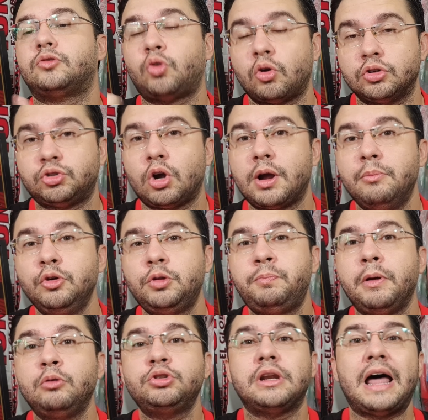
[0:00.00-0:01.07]
To... Joga muito
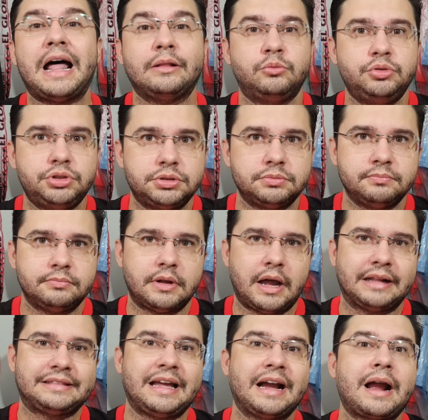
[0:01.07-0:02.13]
pelos lados,
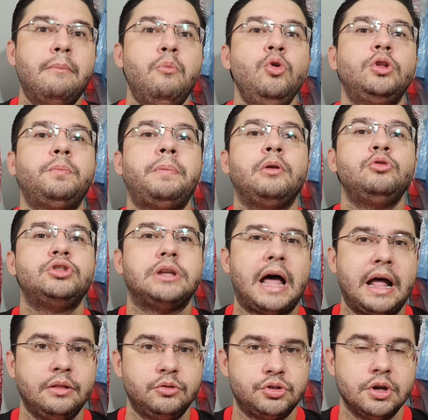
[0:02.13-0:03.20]
ataca muito pelos
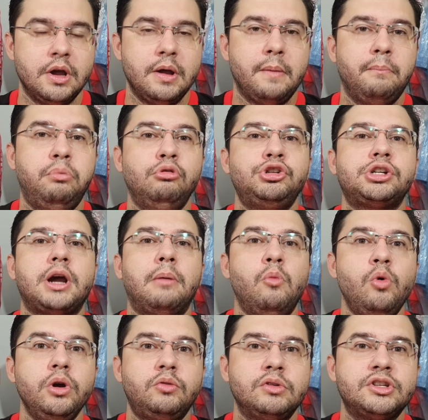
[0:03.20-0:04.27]
lados, busca
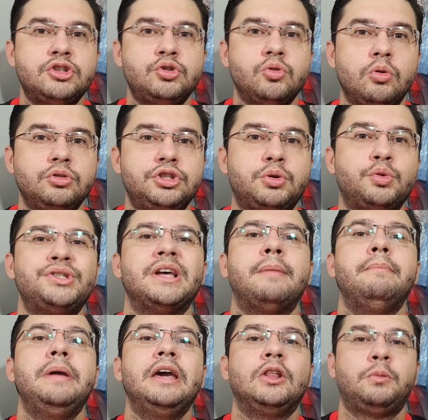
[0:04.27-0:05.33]
muito esse jogo de
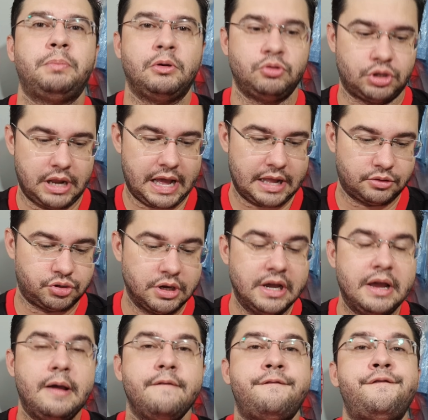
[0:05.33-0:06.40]
cruzamento pelos lados,
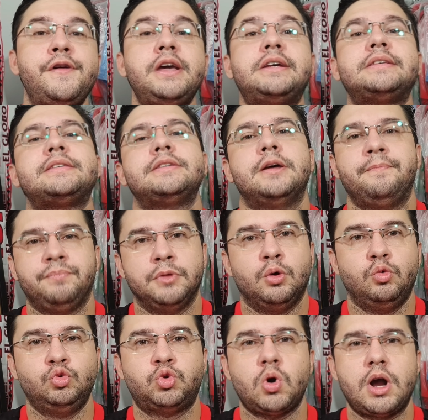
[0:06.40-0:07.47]
fixa
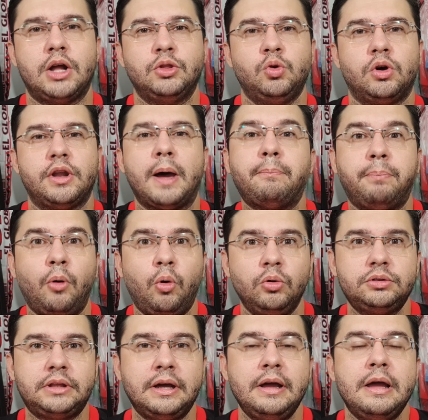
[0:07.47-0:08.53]
um jogador na
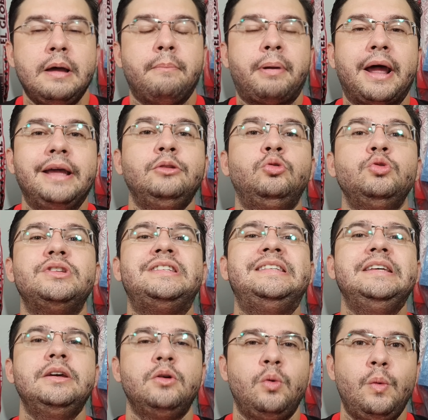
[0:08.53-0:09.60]
ponta para
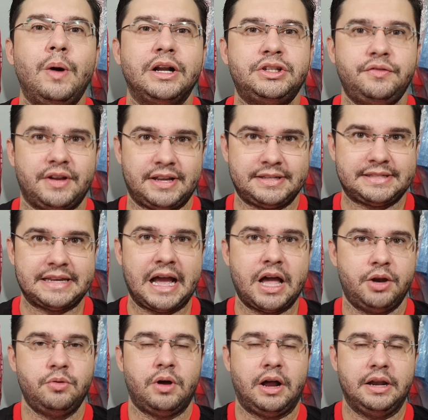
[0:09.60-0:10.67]
induzir o
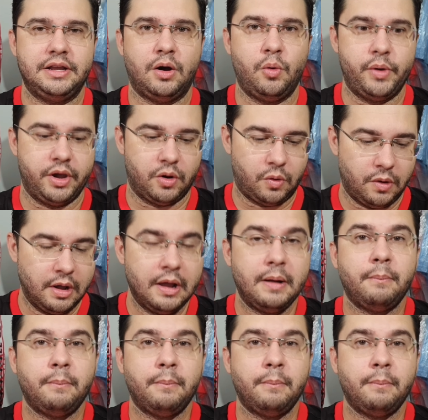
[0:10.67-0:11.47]
adversário ali ao erro.